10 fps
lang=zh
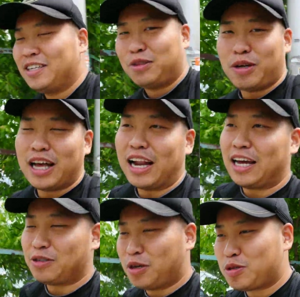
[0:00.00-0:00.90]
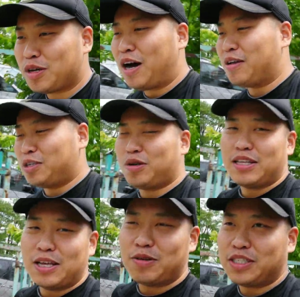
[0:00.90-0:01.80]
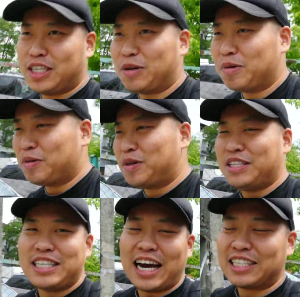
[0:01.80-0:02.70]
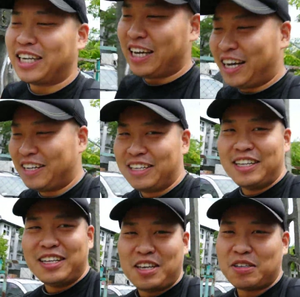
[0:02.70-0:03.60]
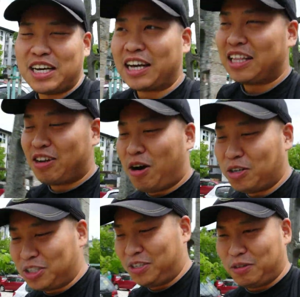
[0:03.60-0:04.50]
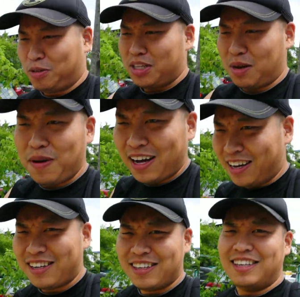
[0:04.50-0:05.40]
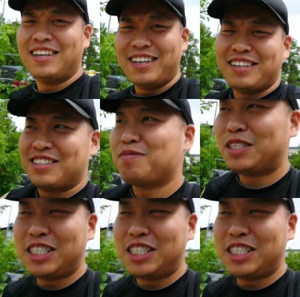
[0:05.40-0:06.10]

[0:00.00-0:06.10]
对他来说最好的选择就是结婚。”我说：“你嫁给谁呀？”她要嫁给他，caution 的。我说他妈哈，这不